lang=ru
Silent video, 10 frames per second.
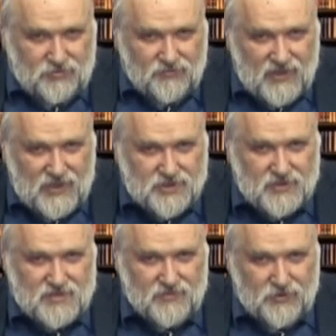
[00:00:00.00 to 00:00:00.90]

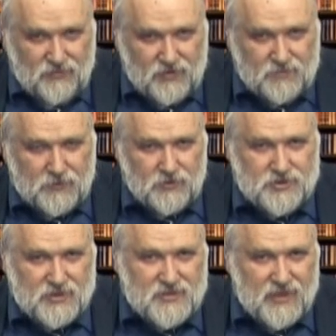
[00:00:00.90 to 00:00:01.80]
увеличить свою вот
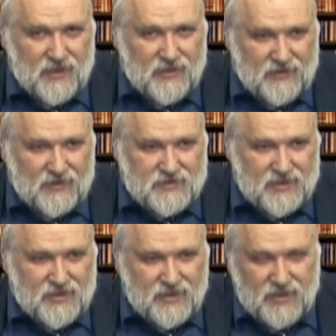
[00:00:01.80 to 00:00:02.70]
площадь знаний, да,
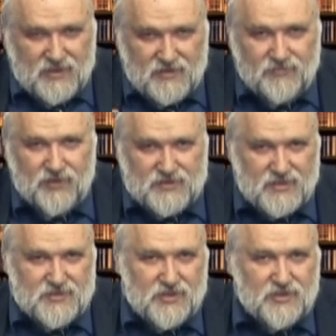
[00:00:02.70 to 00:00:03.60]
соединить две
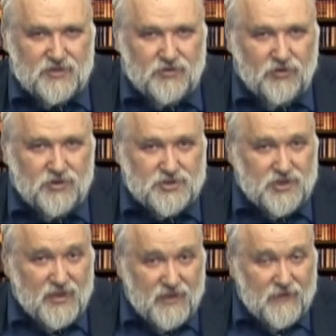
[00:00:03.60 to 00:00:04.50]
соседние
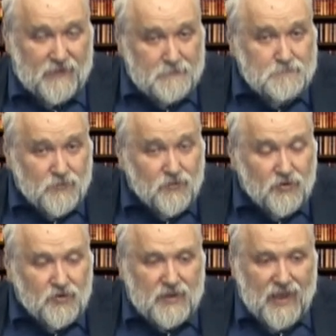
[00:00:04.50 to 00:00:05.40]
кочки,
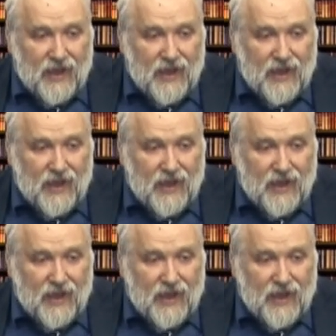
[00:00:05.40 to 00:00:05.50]
вот.